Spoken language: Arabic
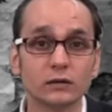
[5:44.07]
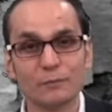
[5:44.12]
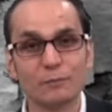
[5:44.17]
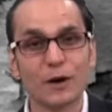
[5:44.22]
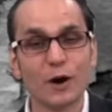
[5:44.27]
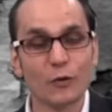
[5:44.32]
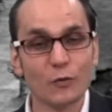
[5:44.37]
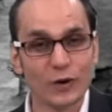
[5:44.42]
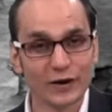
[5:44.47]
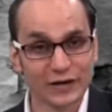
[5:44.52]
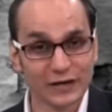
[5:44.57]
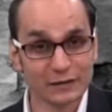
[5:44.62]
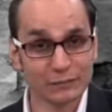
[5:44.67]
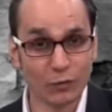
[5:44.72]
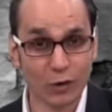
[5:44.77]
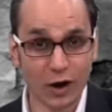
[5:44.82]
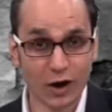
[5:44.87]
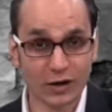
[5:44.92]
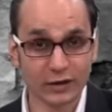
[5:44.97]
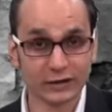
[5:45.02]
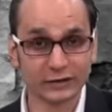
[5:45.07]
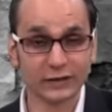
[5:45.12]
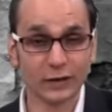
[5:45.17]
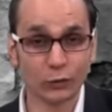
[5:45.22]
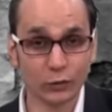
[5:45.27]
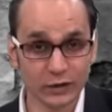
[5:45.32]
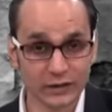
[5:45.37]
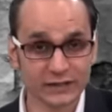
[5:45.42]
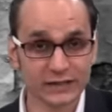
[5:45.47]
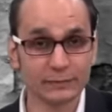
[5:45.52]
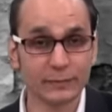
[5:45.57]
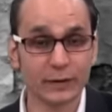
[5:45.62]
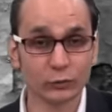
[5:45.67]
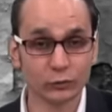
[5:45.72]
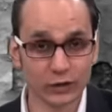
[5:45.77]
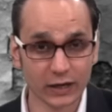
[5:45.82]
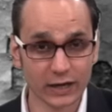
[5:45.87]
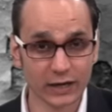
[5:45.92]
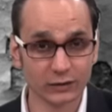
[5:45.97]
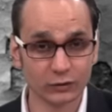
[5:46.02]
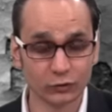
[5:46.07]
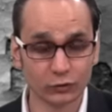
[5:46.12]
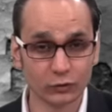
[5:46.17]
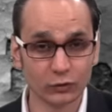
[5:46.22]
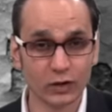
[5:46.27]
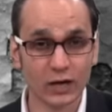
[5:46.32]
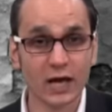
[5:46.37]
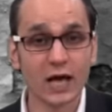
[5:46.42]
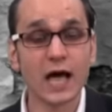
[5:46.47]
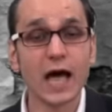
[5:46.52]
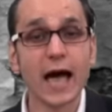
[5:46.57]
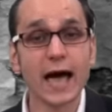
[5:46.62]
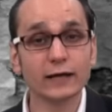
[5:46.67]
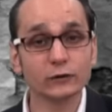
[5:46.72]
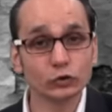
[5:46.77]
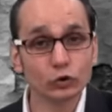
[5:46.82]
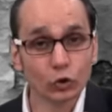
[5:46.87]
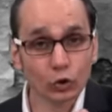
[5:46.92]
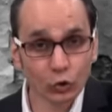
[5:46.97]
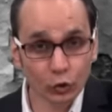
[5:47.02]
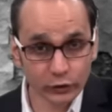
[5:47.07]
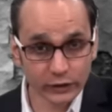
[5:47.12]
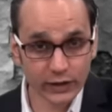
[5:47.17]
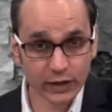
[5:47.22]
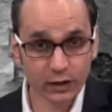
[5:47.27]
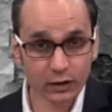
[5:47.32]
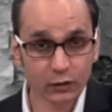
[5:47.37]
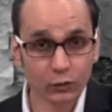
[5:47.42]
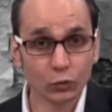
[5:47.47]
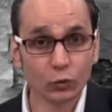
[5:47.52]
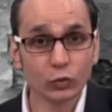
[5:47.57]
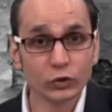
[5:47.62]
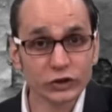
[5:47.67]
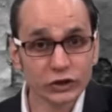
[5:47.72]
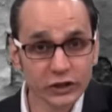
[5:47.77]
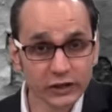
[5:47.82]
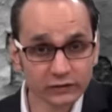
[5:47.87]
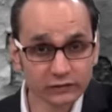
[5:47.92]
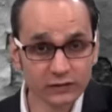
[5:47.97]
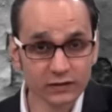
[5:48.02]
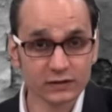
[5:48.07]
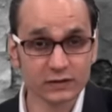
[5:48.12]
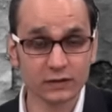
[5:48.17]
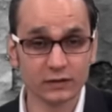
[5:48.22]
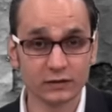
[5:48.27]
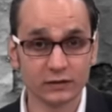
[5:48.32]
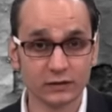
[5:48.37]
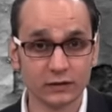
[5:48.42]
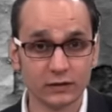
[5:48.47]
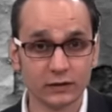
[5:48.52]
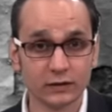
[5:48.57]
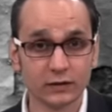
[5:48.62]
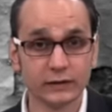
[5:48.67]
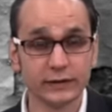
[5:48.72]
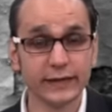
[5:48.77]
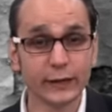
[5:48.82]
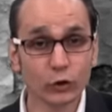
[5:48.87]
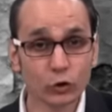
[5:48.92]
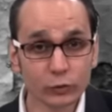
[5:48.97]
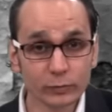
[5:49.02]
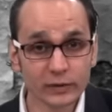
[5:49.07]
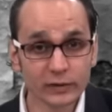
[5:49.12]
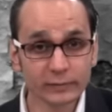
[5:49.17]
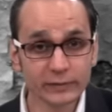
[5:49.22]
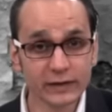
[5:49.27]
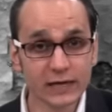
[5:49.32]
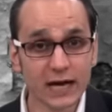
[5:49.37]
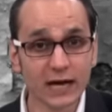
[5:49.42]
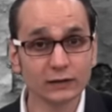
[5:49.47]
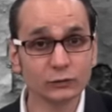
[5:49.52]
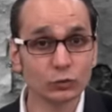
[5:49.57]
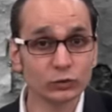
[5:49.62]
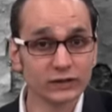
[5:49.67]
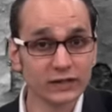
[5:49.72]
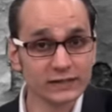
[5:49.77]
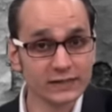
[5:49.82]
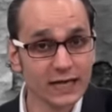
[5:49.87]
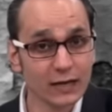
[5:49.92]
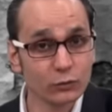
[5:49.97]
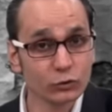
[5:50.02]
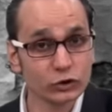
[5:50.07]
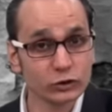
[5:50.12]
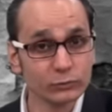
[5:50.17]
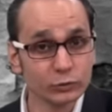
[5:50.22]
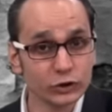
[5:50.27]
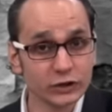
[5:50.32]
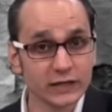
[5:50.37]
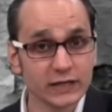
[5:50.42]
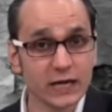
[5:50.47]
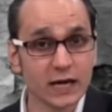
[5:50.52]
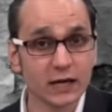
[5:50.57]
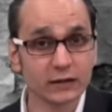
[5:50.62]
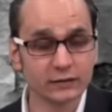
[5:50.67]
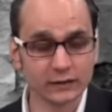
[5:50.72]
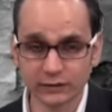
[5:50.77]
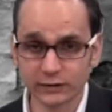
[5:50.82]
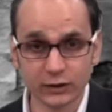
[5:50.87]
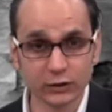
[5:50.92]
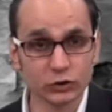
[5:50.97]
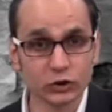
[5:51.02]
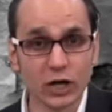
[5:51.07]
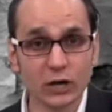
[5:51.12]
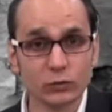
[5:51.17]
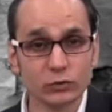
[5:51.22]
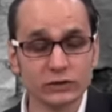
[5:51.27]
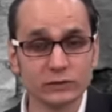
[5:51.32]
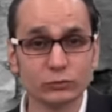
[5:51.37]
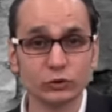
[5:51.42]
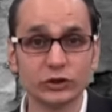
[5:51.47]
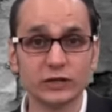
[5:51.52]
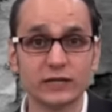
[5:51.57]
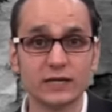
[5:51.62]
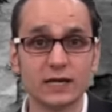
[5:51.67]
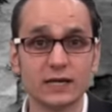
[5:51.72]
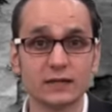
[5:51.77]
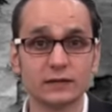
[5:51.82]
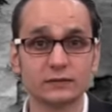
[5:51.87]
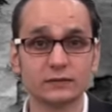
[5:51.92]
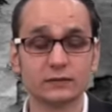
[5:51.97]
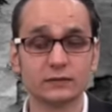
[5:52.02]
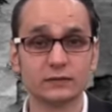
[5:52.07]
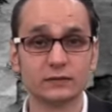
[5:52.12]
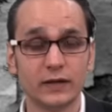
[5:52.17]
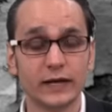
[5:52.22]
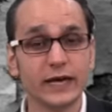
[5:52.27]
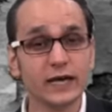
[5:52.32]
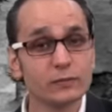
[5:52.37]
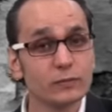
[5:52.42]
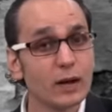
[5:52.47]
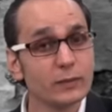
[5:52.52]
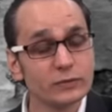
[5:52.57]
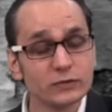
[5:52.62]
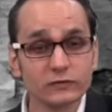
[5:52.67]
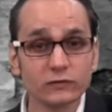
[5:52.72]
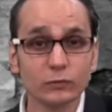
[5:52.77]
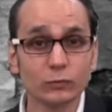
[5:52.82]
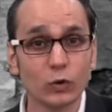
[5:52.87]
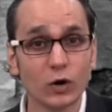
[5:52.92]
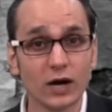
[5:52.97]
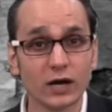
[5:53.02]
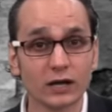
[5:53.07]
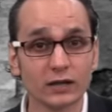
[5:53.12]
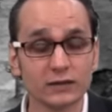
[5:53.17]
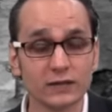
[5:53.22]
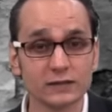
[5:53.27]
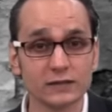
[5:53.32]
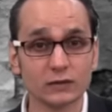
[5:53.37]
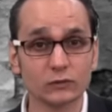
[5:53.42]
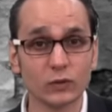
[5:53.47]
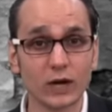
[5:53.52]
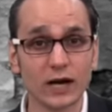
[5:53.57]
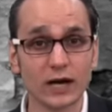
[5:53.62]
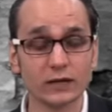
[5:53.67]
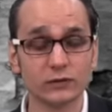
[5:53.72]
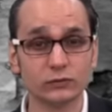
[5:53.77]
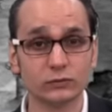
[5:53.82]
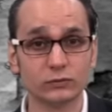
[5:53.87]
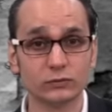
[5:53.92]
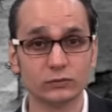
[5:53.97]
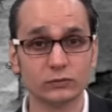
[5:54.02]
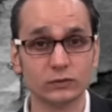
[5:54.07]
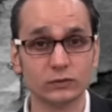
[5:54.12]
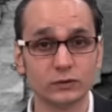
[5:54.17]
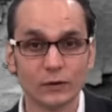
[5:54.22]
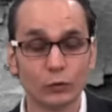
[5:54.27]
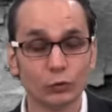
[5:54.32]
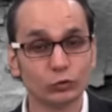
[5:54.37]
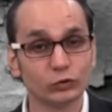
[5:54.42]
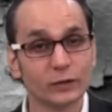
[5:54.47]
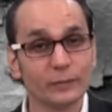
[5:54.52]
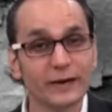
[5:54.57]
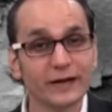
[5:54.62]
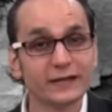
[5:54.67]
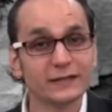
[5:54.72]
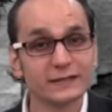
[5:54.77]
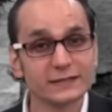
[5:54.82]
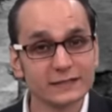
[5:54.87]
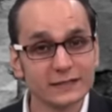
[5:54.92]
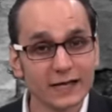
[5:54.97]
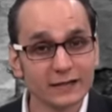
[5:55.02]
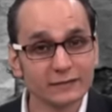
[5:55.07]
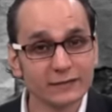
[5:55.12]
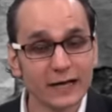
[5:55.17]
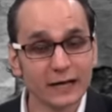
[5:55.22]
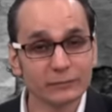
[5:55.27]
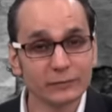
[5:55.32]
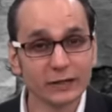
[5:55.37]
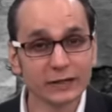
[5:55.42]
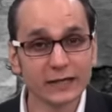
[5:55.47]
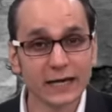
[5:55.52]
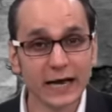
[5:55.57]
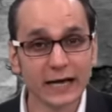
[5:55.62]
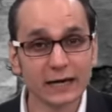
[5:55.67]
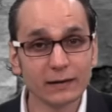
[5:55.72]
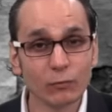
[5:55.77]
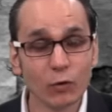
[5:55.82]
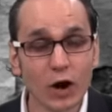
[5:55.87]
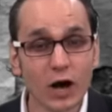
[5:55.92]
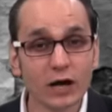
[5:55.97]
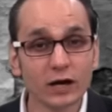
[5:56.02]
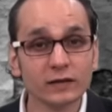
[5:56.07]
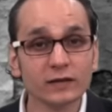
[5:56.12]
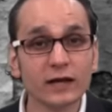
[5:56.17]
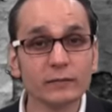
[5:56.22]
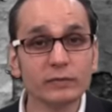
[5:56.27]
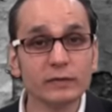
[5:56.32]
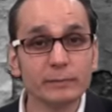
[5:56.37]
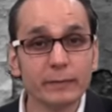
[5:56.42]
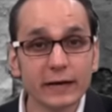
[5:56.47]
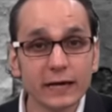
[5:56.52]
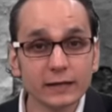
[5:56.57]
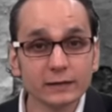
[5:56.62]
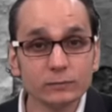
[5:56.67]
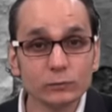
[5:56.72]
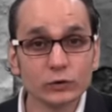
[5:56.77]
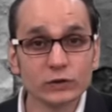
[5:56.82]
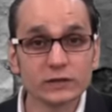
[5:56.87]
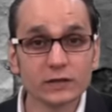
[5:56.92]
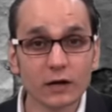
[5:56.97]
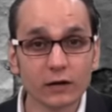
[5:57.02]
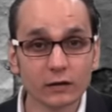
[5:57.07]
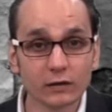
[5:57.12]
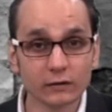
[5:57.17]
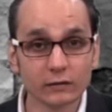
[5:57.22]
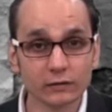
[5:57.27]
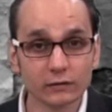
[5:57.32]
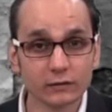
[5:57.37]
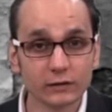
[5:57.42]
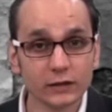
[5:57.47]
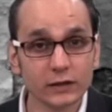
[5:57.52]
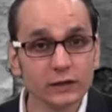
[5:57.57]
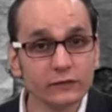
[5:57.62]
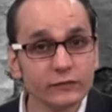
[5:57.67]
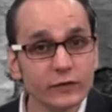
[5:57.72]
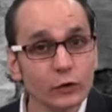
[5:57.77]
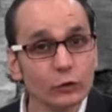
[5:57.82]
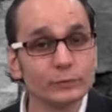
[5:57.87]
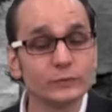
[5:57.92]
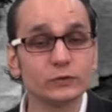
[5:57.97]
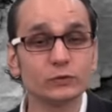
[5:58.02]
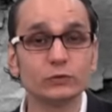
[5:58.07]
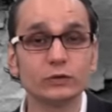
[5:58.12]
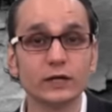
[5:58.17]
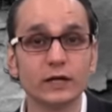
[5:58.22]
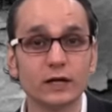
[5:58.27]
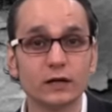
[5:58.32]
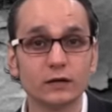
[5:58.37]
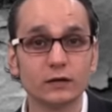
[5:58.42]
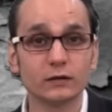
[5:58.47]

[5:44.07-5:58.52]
ما هو كل معارض أو حزب أو تكتل عنده رؤية ووجهة نظر لحكم البلاد وتزاوج المشكلات تجاوز المشكلات هيك ما بيصفوا معارضة إذا توحدوا وطبعا لساتنا عم نحكي على معارضة ببلد مستقر كيف لو بسوريا